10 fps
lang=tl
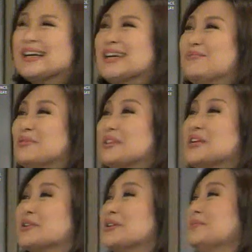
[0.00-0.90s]
alam mo,
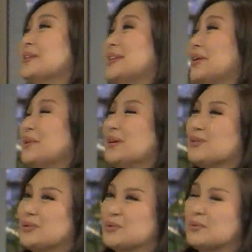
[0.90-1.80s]
dito naman ako
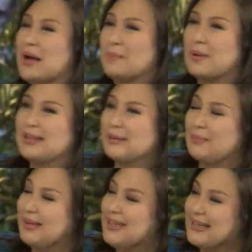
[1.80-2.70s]
natutuwa. Pag
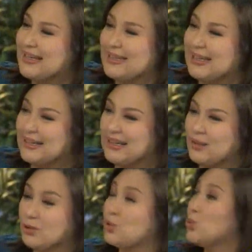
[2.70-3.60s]
nagbalikan talaga
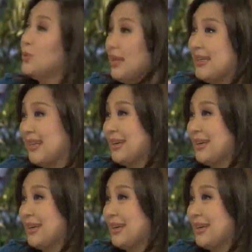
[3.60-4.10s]
yung tunay na